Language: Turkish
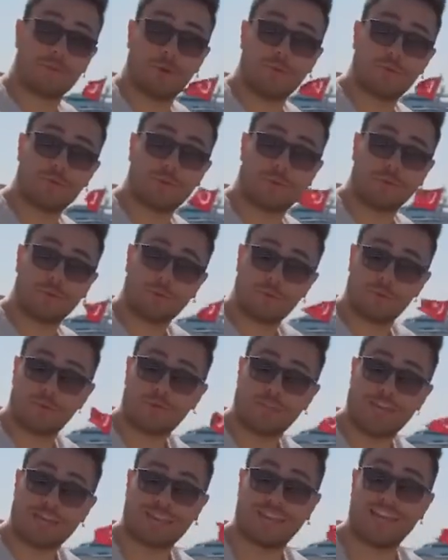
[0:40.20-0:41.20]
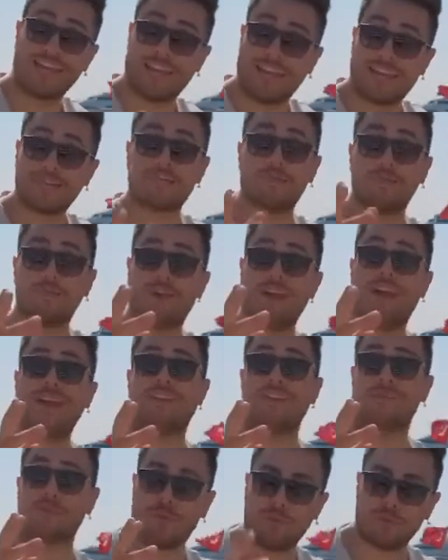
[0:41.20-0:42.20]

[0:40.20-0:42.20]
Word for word: görmüş olduğunuz bu tekneyi kaç gündür herkes